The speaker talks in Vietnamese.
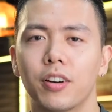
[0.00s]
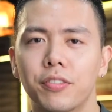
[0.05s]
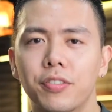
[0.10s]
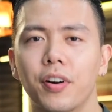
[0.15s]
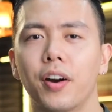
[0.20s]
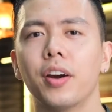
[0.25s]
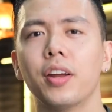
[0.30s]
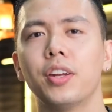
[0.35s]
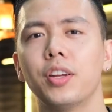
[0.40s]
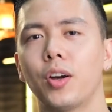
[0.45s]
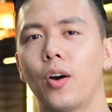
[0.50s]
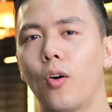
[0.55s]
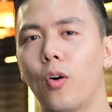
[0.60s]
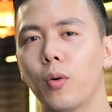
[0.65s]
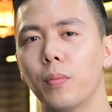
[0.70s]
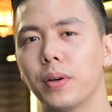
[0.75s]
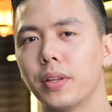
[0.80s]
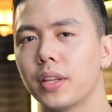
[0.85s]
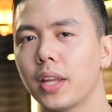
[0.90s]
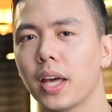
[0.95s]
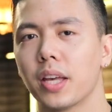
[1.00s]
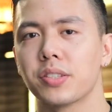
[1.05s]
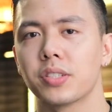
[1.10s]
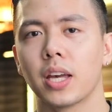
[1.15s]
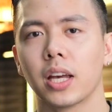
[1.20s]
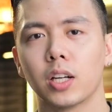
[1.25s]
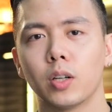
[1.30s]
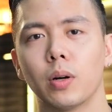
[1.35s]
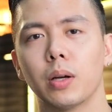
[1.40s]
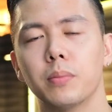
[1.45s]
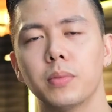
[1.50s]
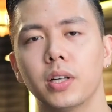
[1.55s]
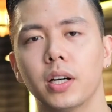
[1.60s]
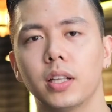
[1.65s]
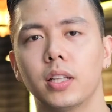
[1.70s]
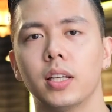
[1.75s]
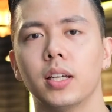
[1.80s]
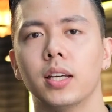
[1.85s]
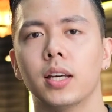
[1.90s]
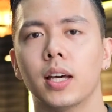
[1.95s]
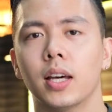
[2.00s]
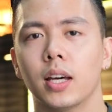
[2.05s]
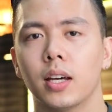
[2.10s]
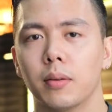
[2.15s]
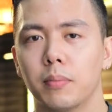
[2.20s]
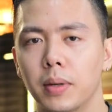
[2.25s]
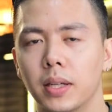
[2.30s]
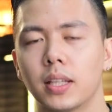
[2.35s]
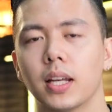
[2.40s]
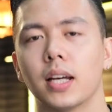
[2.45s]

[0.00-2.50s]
với Dior Homme Intense hai không hai không thì mình